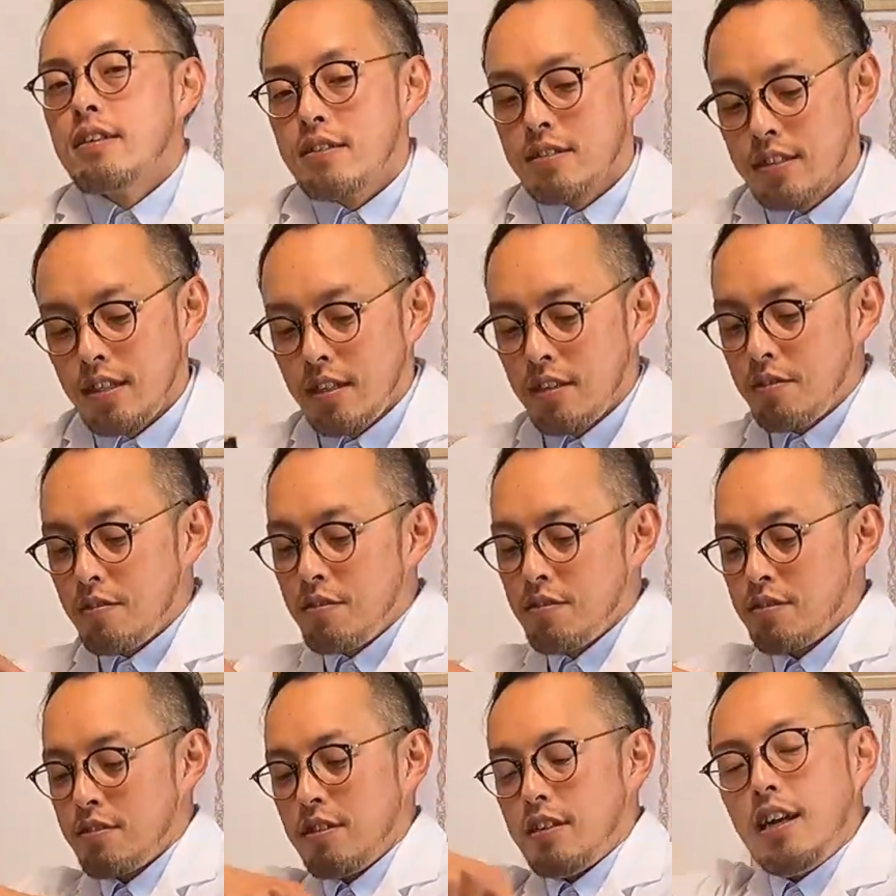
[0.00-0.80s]
そしたら
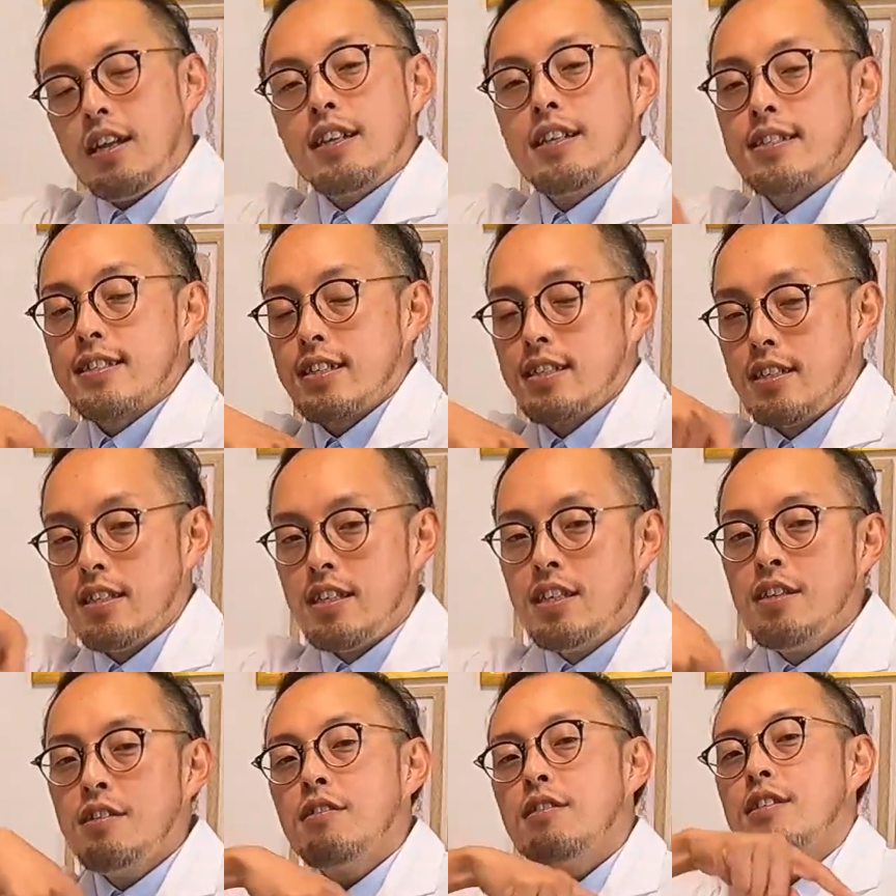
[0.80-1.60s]
このアレイさんに
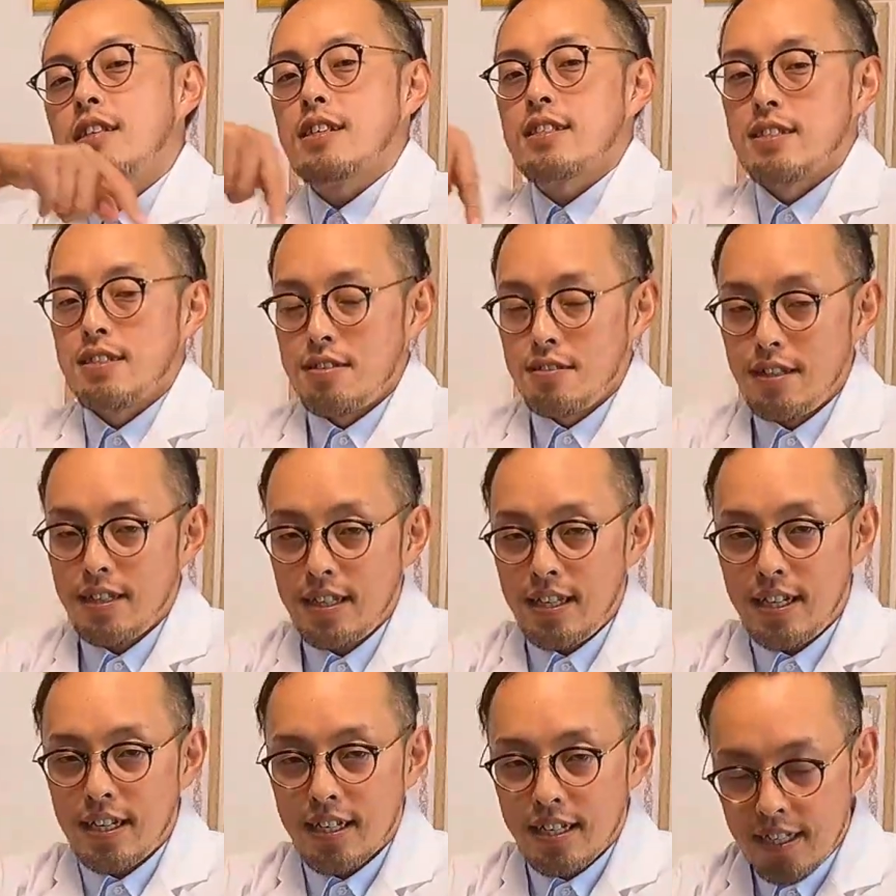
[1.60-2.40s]
匂いがするわ
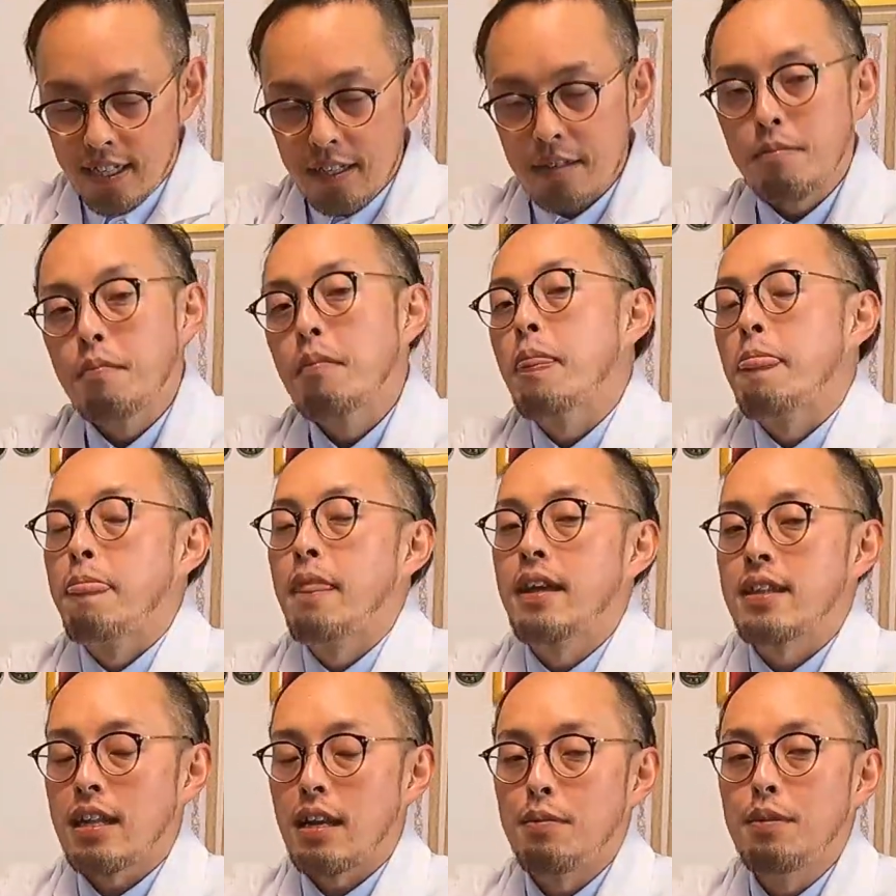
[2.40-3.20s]
けやんか
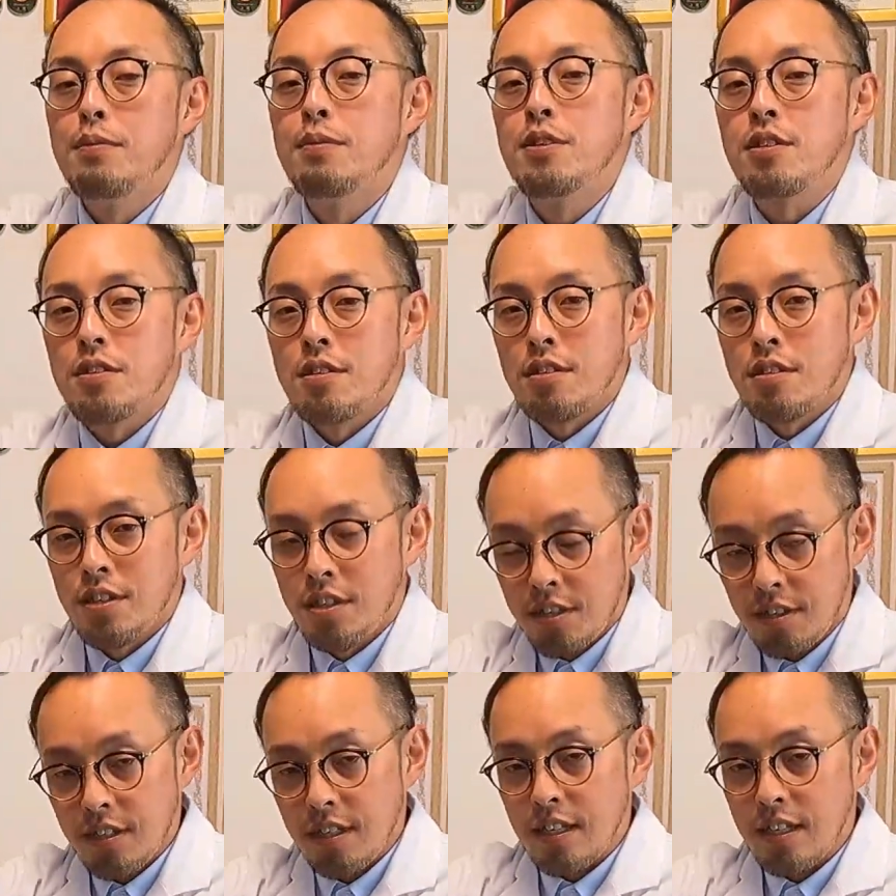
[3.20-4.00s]
なんか食べ物の
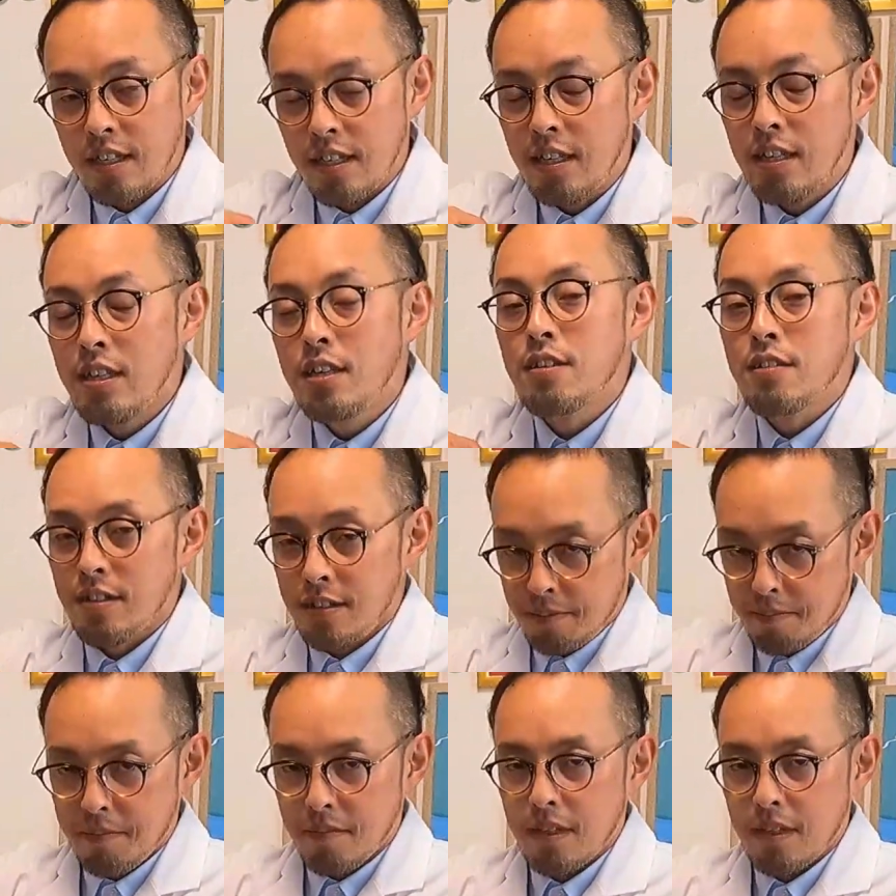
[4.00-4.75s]
匂いいい匂い